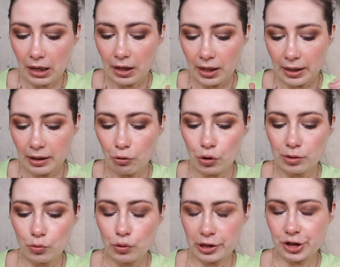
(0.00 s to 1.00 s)
Э,
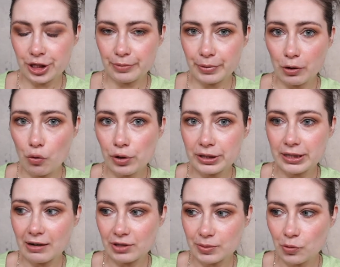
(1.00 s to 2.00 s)
какое-либо украшение приходит,
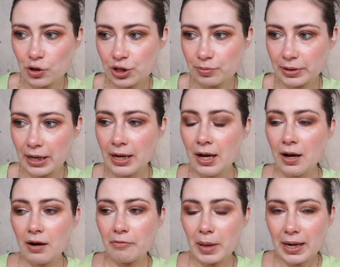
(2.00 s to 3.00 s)
я, возможно, бы
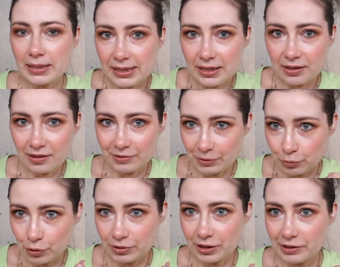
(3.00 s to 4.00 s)
в магазине на
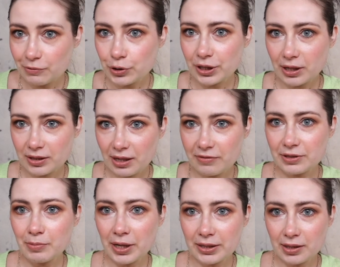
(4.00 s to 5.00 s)
него, на него никогда
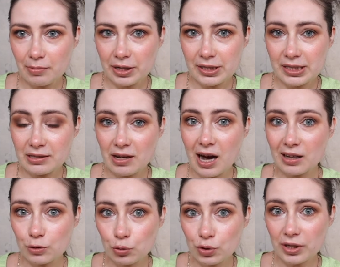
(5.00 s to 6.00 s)
внимания не обратила. А
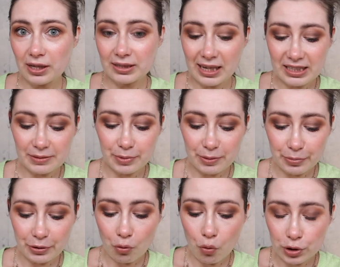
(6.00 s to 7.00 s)
тут, когда тебе
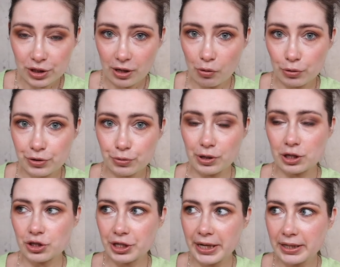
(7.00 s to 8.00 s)
приходит какое-нибудь
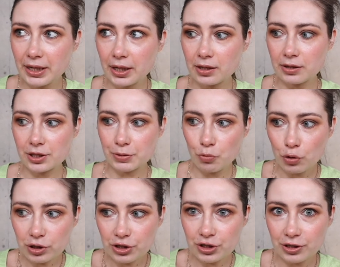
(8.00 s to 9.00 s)
украшение, и ты
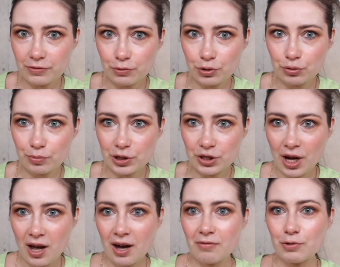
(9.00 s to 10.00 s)
смотришь на него и думаешь,
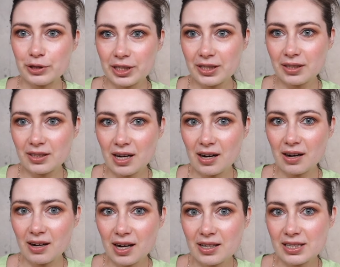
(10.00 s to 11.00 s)
вот это да,
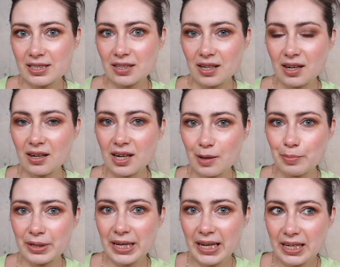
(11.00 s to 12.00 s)
какая красота, какая
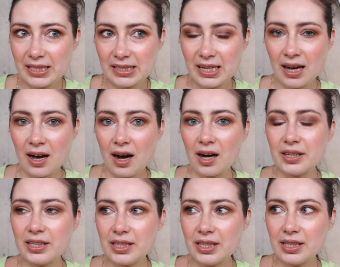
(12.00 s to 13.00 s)
прелесть,
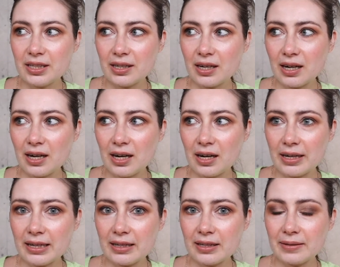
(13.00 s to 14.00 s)
и э,
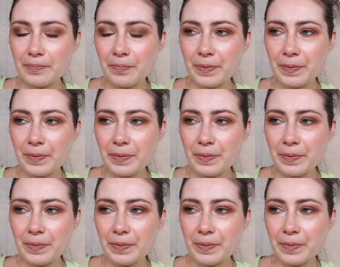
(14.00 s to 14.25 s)
э